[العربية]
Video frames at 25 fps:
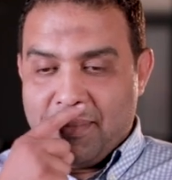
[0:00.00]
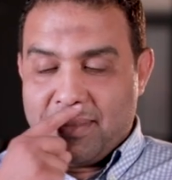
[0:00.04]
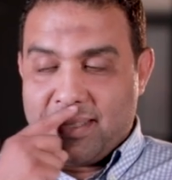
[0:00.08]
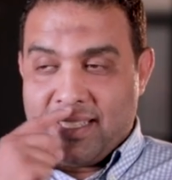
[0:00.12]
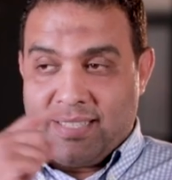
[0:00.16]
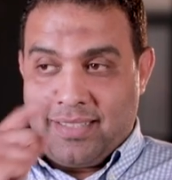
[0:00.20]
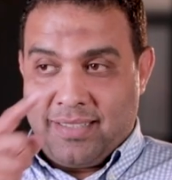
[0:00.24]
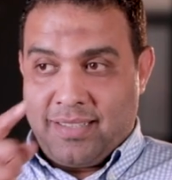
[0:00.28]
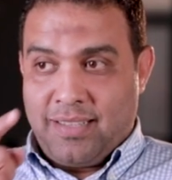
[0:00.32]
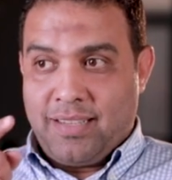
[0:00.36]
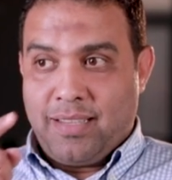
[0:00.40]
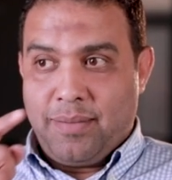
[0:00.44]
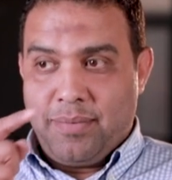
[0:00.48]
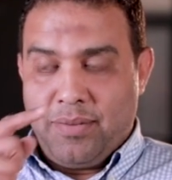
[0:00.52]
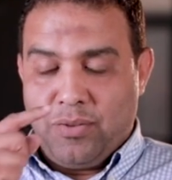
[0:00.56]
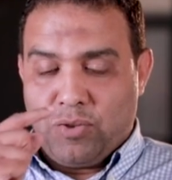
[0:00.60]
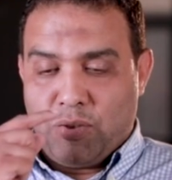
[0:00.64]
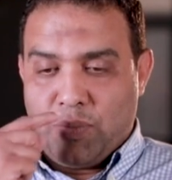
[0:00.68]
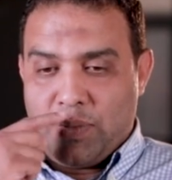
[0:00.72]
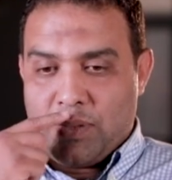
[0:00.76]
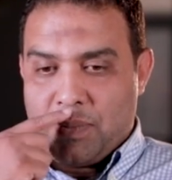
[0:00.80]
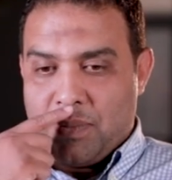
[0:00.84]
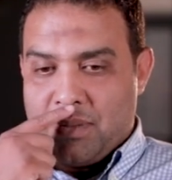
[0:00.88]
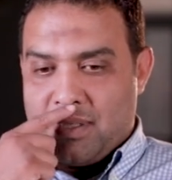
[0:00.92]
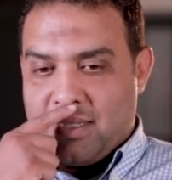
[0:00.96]
ساعتها كان جايب لنا
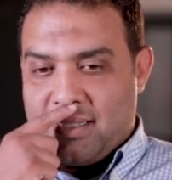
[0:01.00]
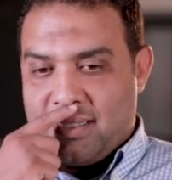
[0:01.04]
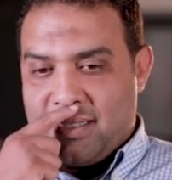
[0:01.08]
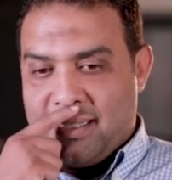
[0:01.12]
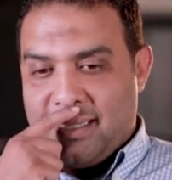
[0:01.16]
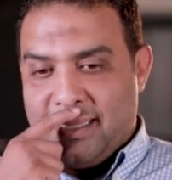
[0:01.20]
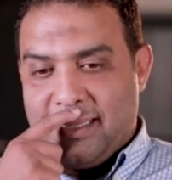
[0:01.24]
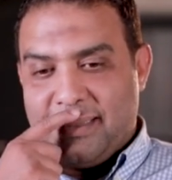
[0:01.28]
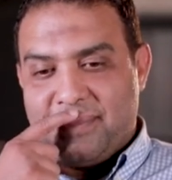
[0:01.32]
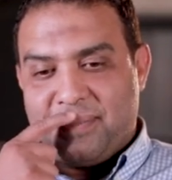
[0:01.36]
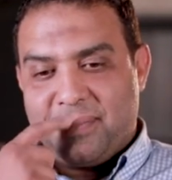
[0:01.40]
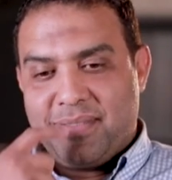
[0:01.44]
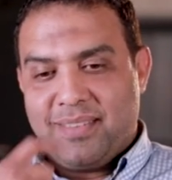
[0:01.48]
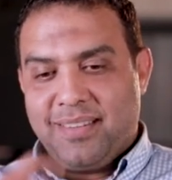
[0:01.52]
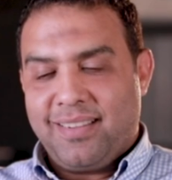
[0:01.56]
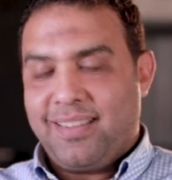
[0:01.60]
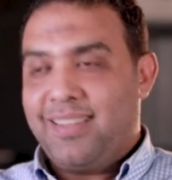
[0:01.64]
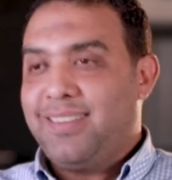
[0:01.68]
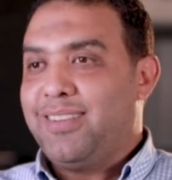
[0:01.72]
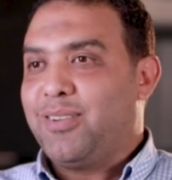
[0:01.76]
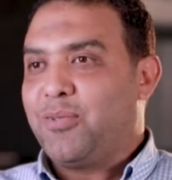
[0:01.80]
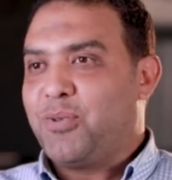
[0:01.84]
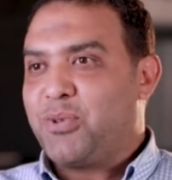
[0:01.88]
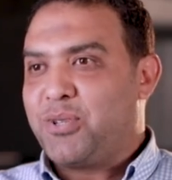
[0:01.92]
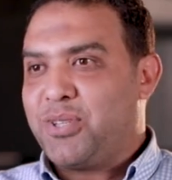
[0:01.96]
اتوبيس مصر سياحه
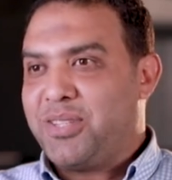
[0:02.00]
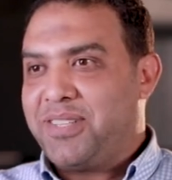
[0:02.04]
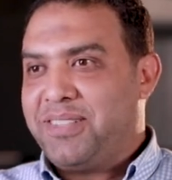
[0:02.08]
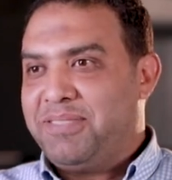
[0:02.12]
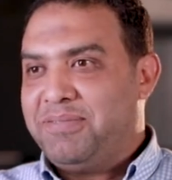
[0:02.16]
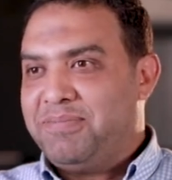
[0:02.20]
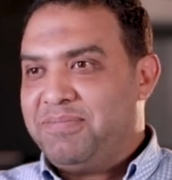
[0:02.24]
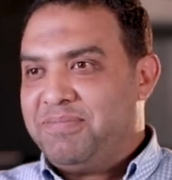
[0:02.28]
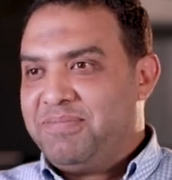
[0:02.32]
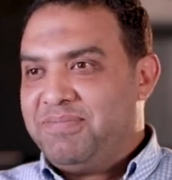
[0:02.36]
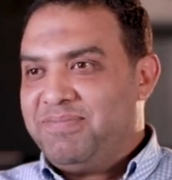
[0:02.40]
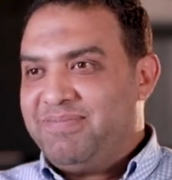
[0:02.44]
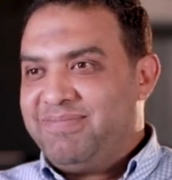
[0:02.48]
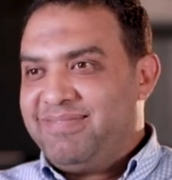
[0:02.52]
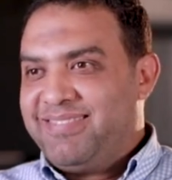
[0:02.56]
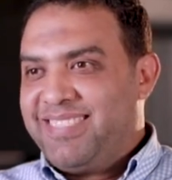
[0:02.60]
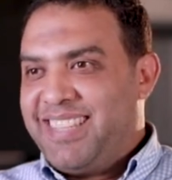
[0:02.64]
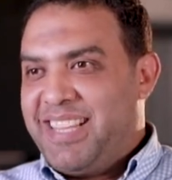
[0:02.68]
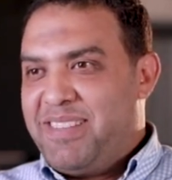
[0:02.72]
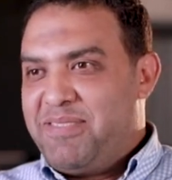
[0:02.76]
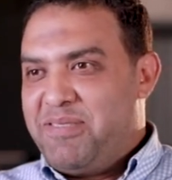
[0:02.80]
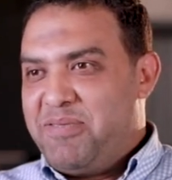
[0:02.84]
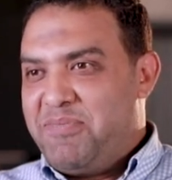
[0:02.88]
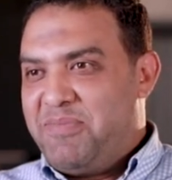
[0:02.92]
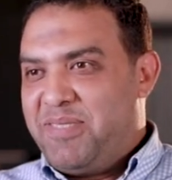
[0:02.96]
كنا كشري
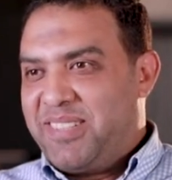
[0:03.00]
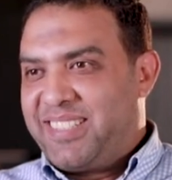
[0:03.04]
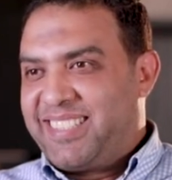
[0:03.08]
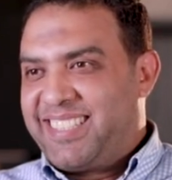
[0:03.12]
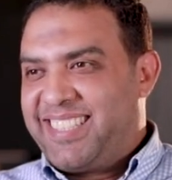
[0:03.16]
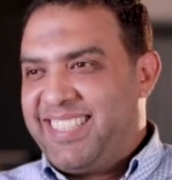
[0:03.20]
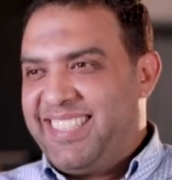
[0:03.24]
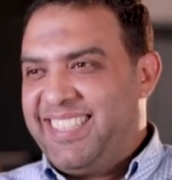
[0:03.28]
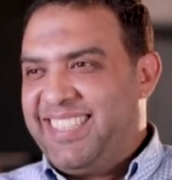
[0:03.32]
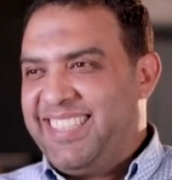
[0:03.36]
قبل الماتش